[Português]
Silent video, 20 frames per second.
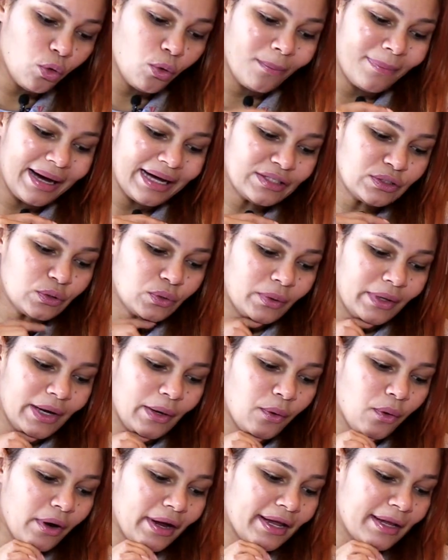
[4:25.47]
O
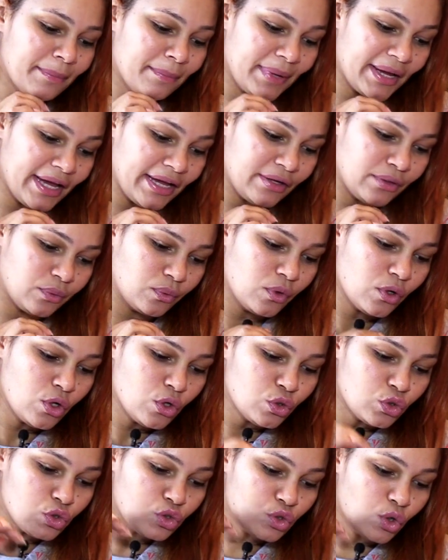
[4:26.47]
Manuel Ribeiro.
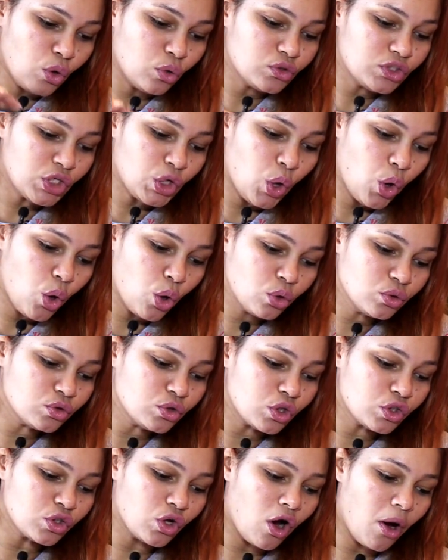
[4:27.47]
Sou de
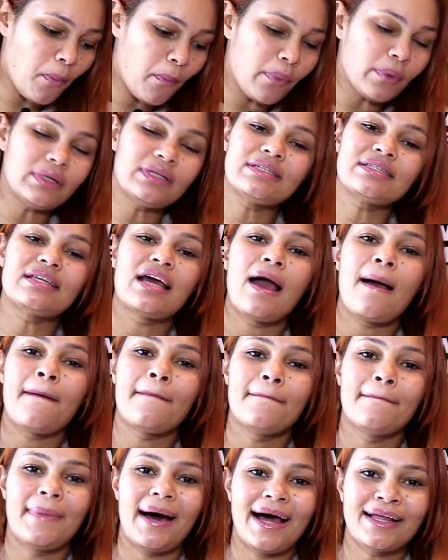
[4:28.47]
Rondonópolis,
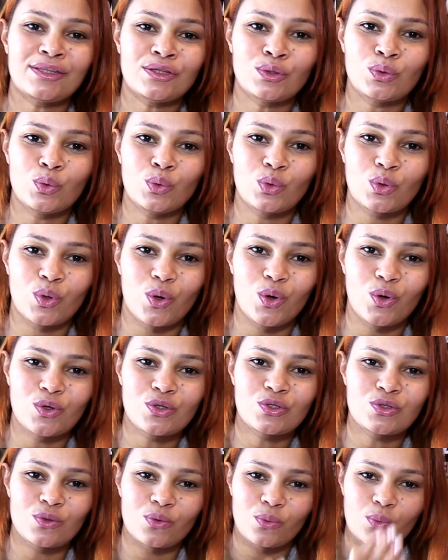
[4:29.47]
Mato
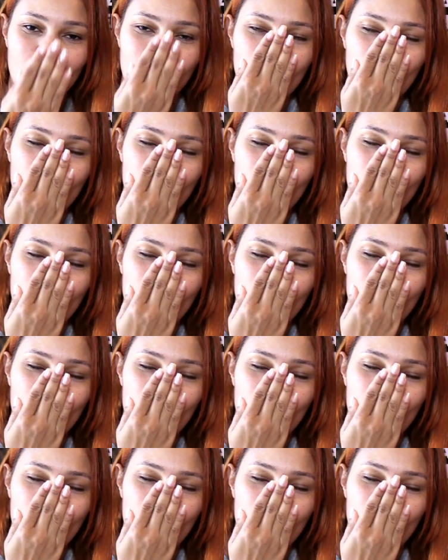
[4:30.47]
Grosso.